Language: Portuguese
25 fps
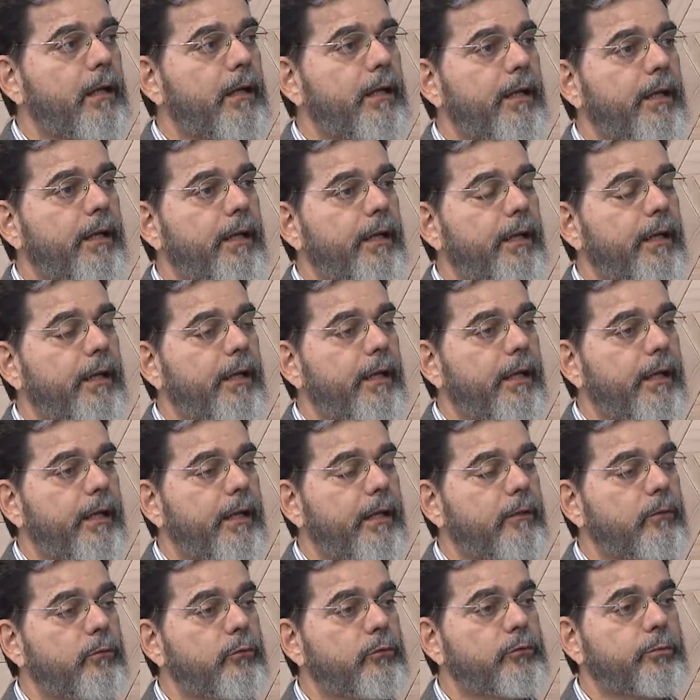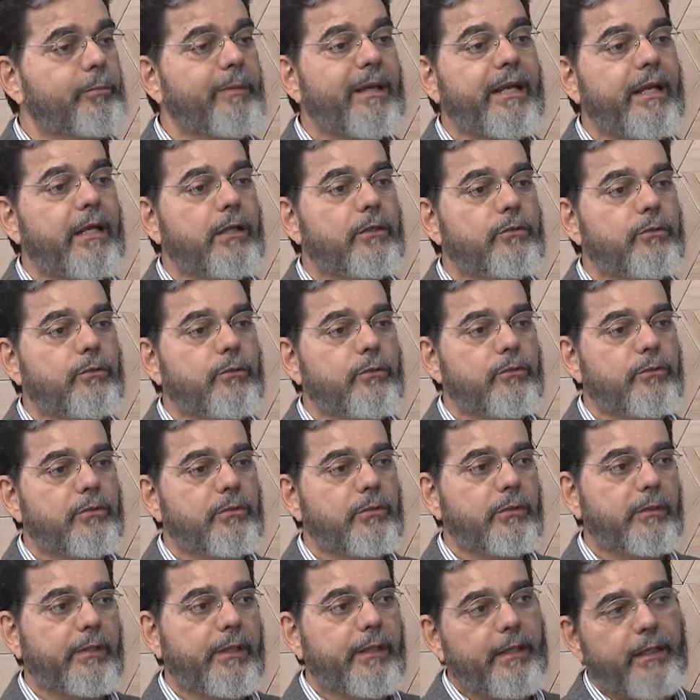é, é, dos
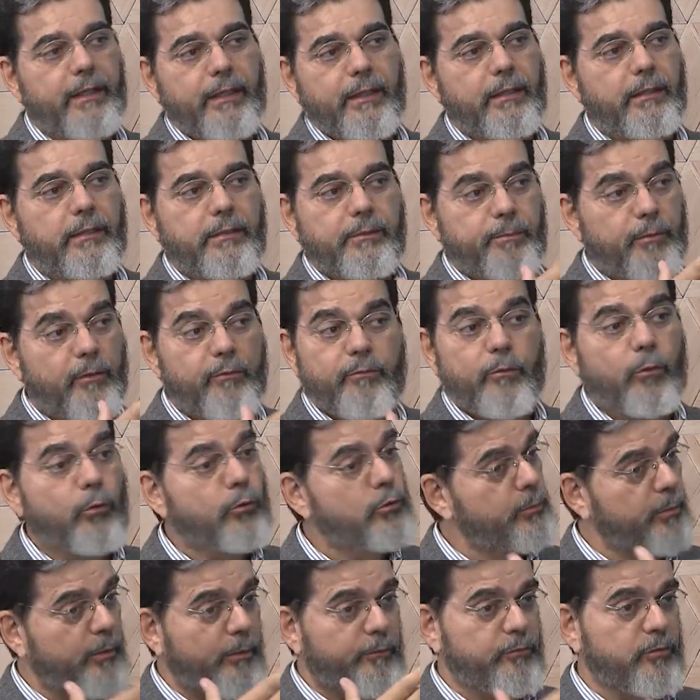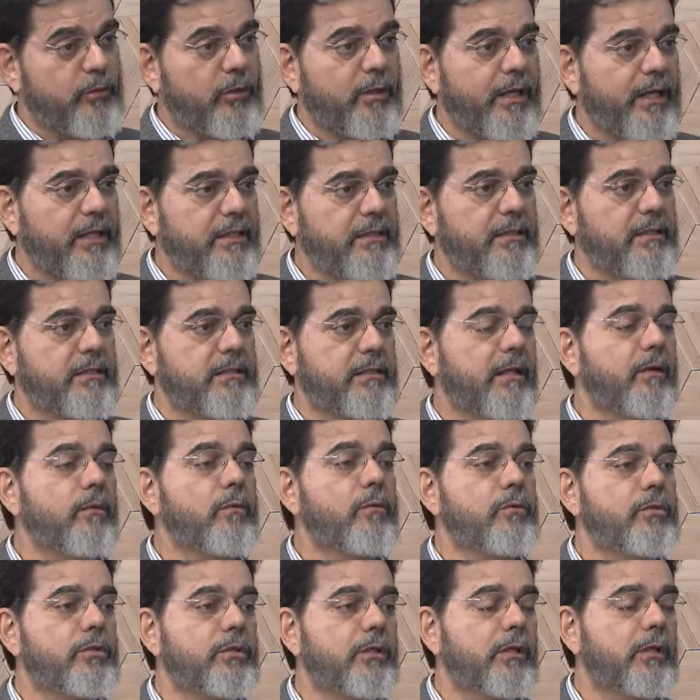médicos né, e de outros profissionais da
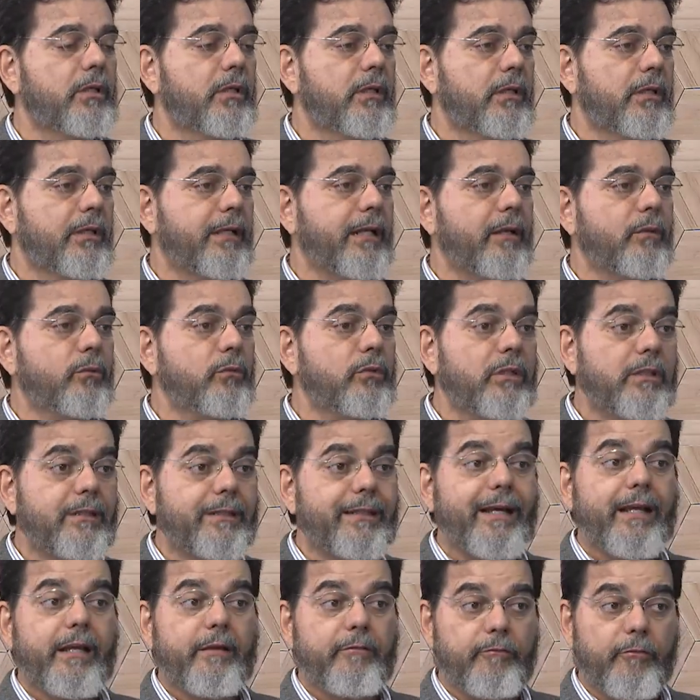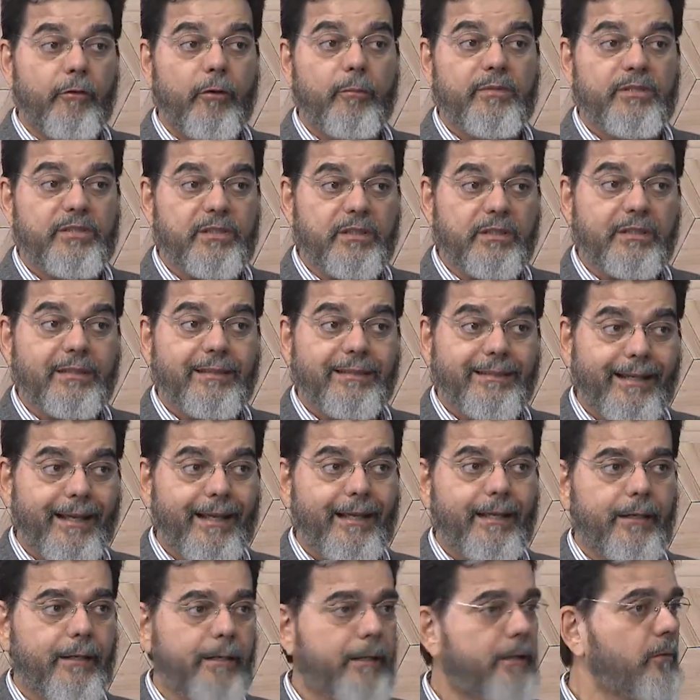saúde na luta da reforma
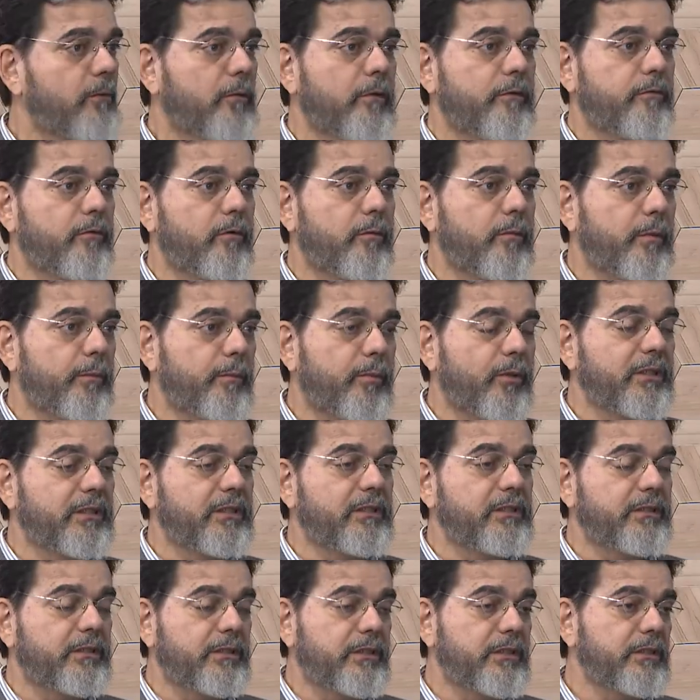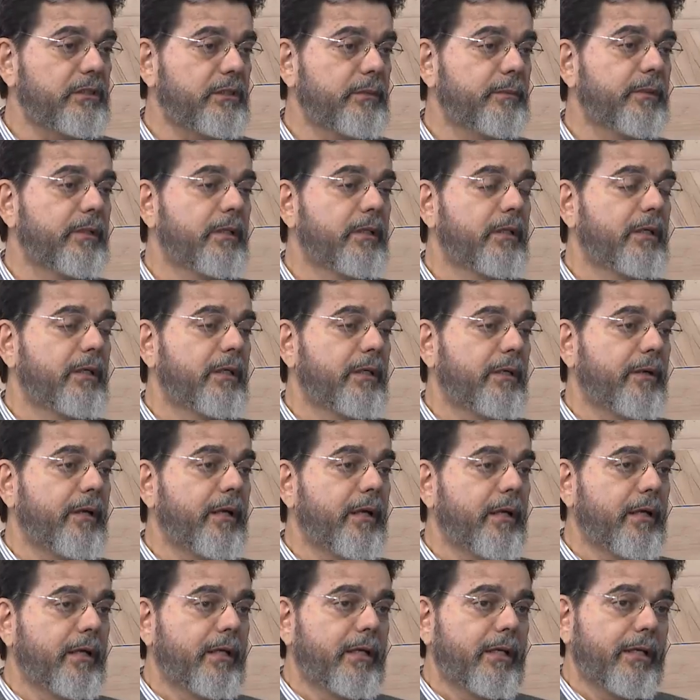sanitária, né, uma reforma importantíssima.
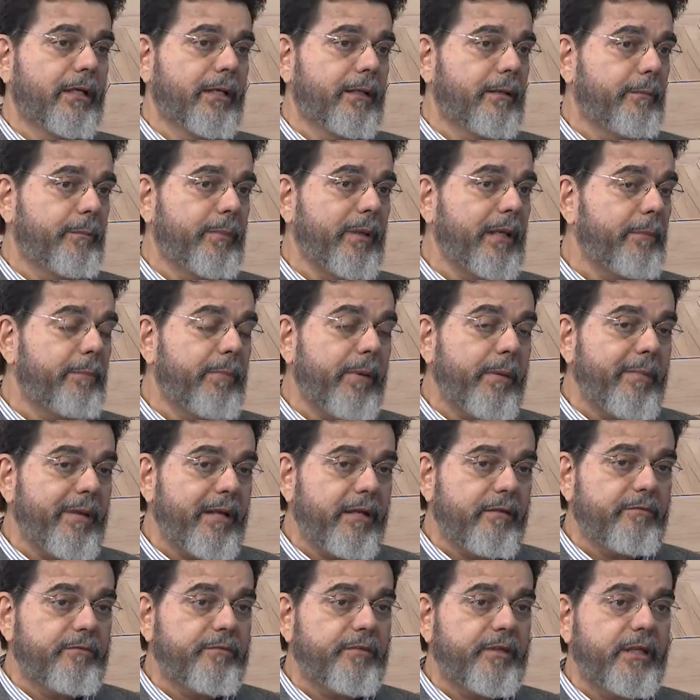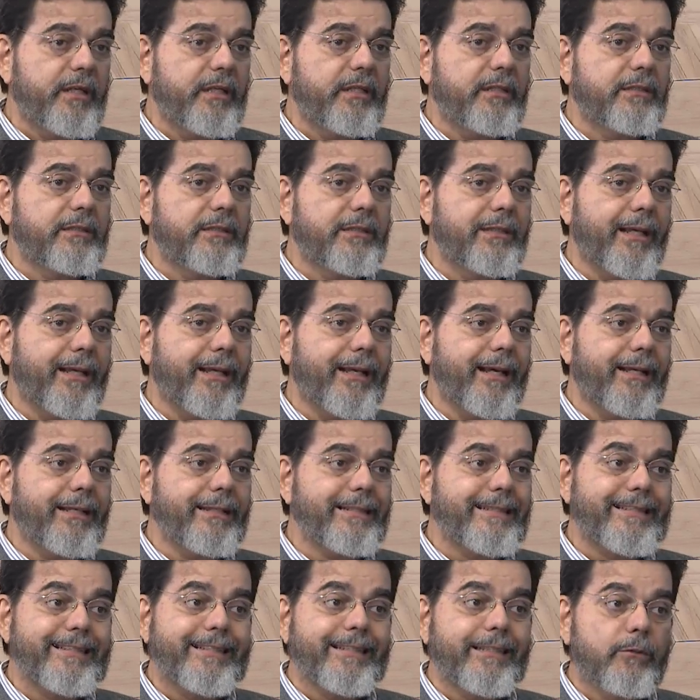Né? Pela primeira vez, a
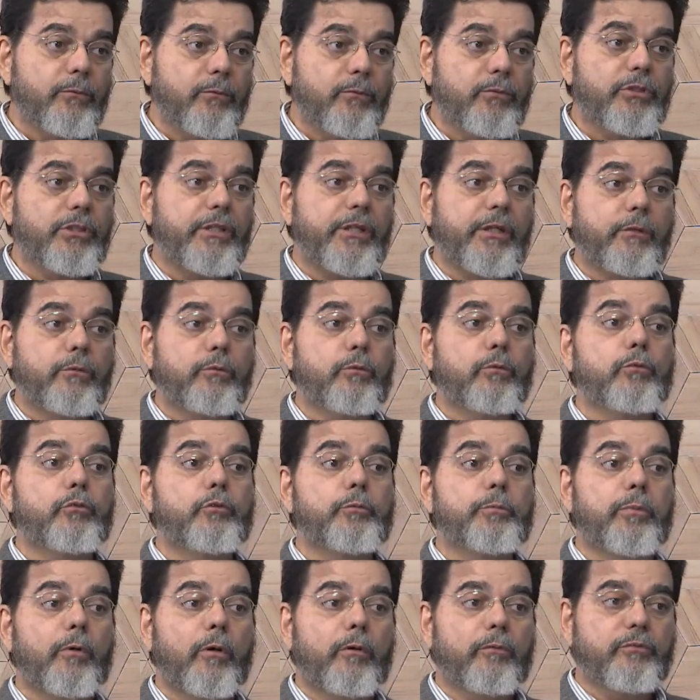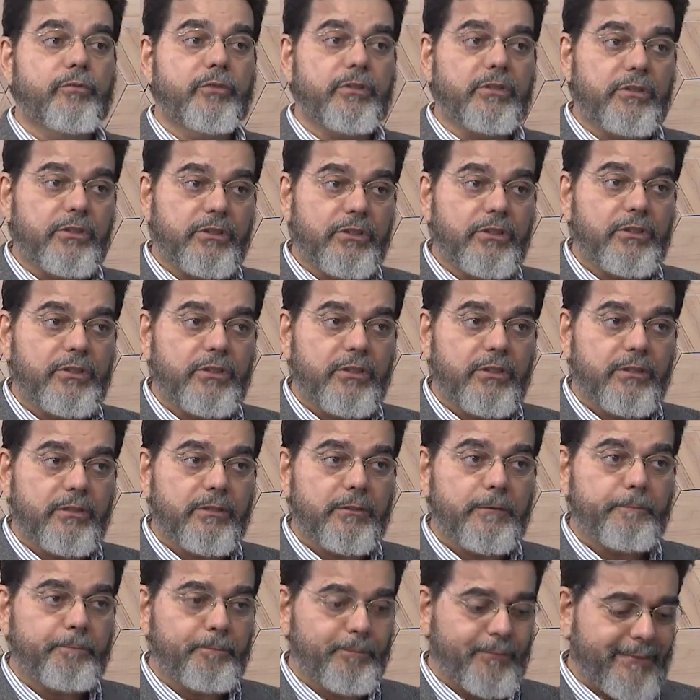garantia dos direitos dos povos indígenas,